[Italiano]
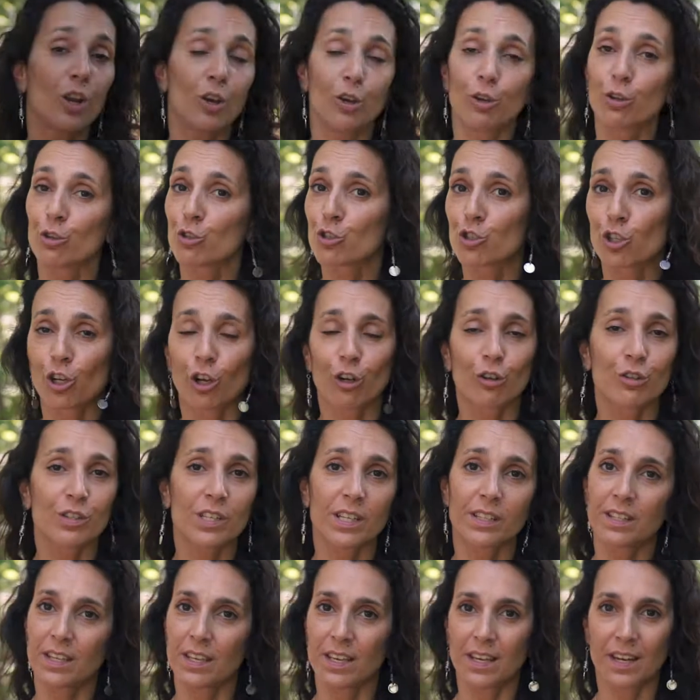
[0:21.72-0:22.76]
Non so
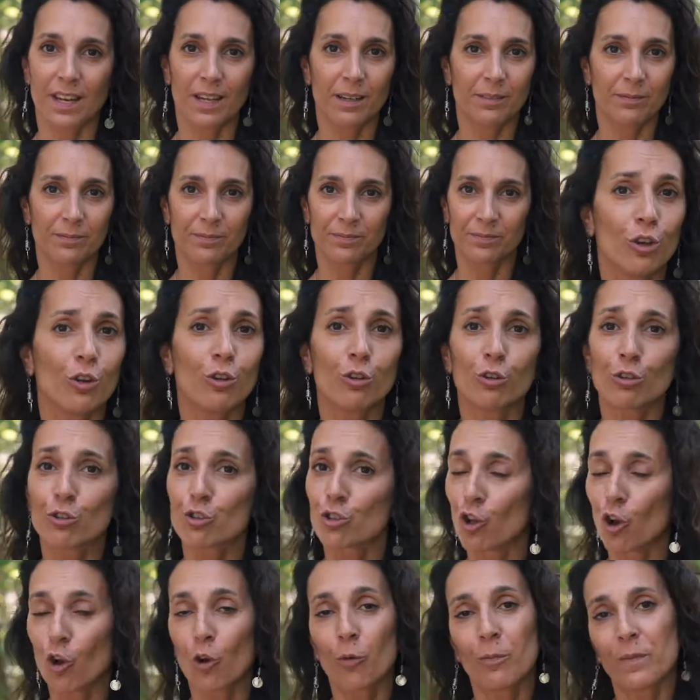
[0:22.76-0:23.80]
cosa dire. Non
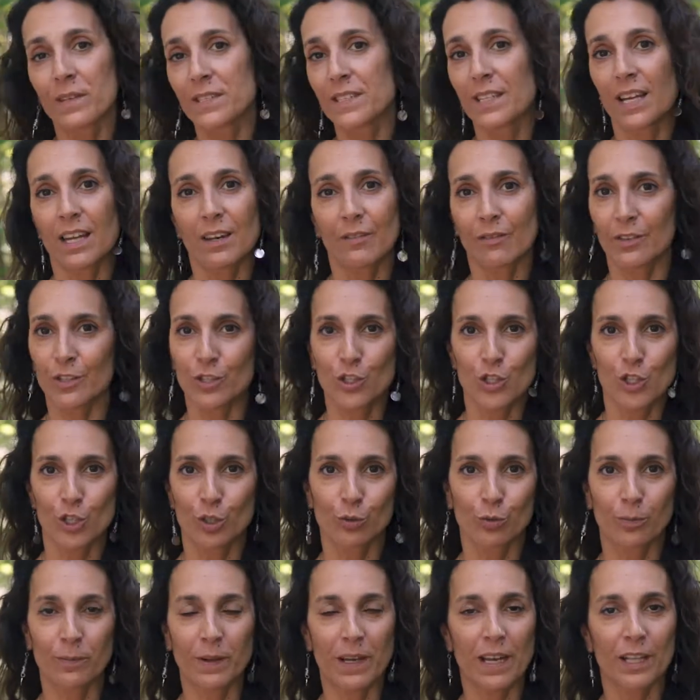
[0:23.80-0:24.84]
so come stare vicino
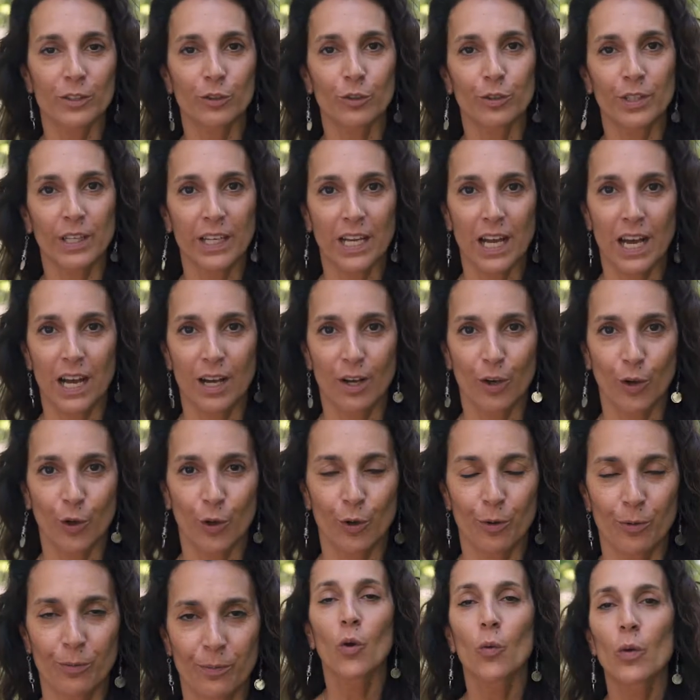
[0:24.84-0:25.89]
ad un malato di cancro.